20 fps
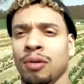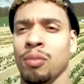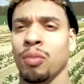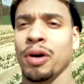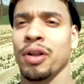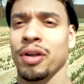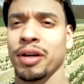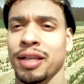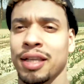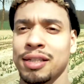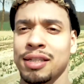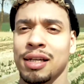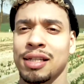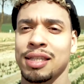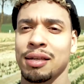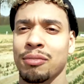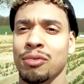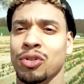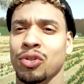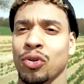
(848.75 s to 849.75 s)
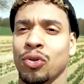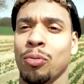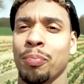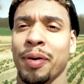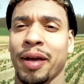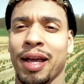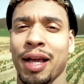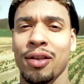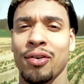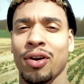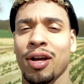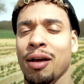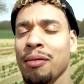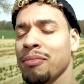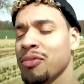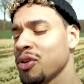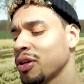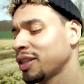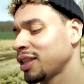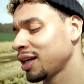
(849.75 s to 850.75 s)
Bueno, aquí ya estamos con un pequeño
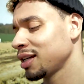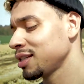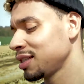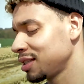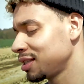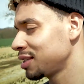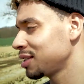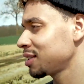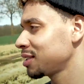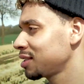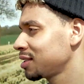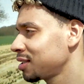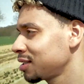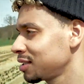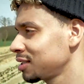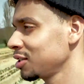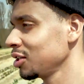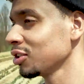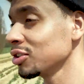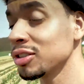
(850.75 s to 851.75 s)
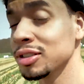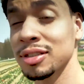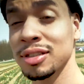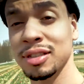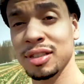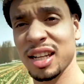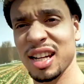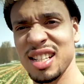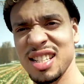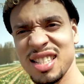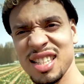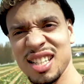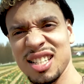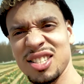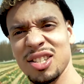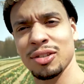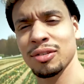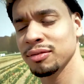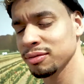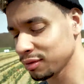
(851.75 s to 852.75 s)
cambio de transición,
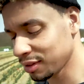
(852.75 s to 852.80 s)
transición,